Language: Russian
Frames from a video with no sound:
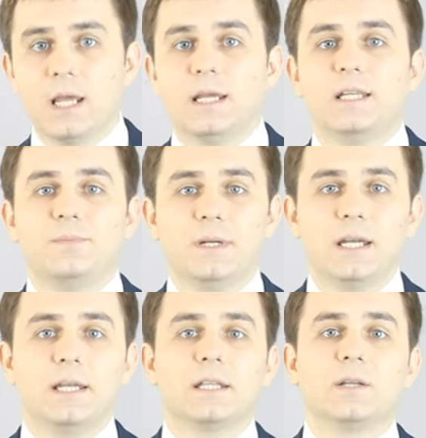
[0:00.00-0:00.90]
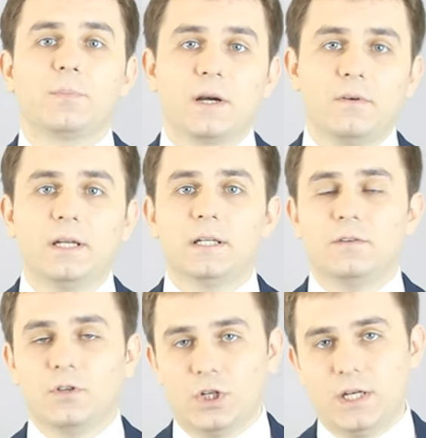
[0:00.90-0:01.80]
изменить направление
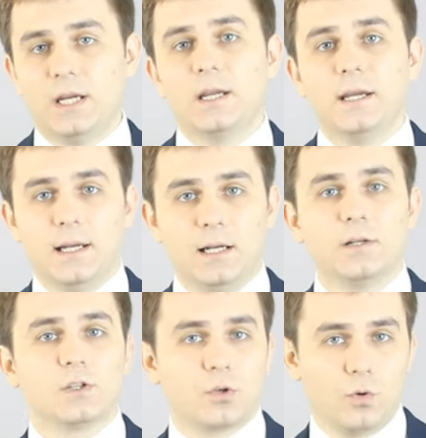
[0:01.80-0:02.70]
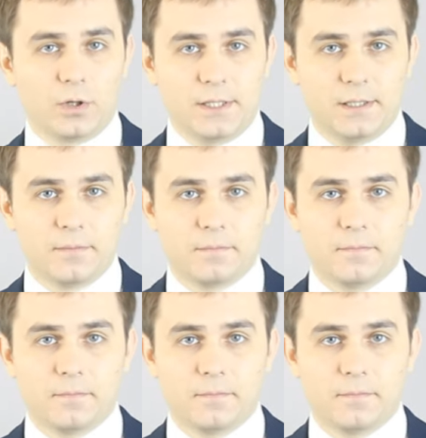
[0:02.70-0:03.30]
движения или скорость.